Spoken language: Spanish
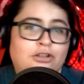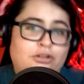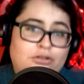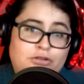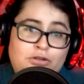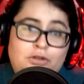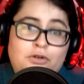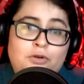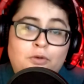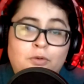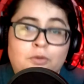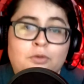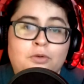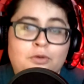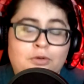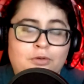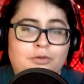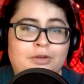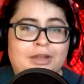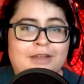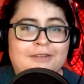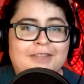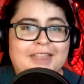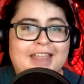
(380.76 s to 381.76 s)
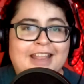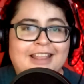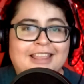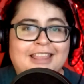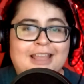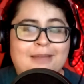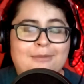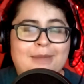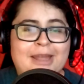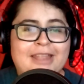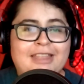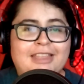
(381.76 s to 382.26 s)
Doctor Who,
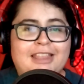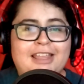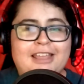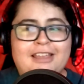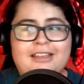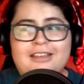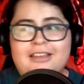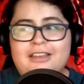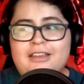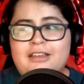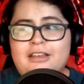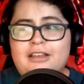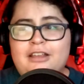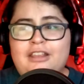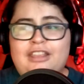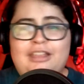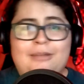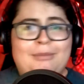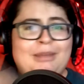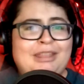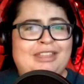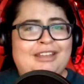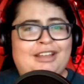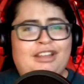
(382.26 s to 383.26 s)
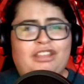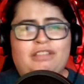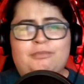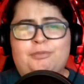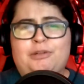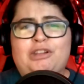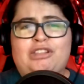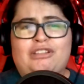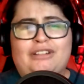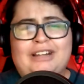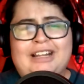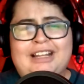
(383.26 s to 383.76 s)
evidentemente. Se me hace que su
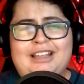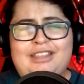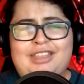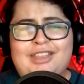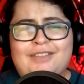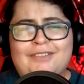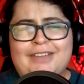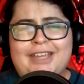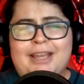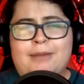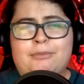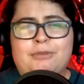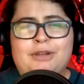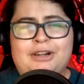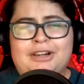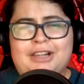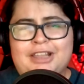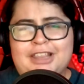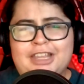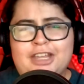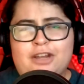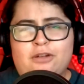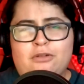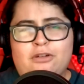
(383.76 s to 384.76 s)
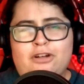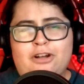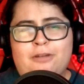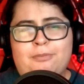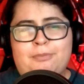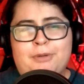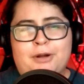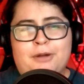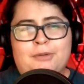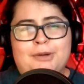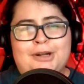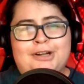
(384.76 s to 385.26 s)
personaje se veía muy ridículo,
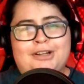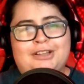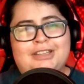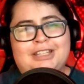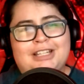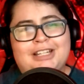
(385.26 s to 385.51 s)
pero bueno,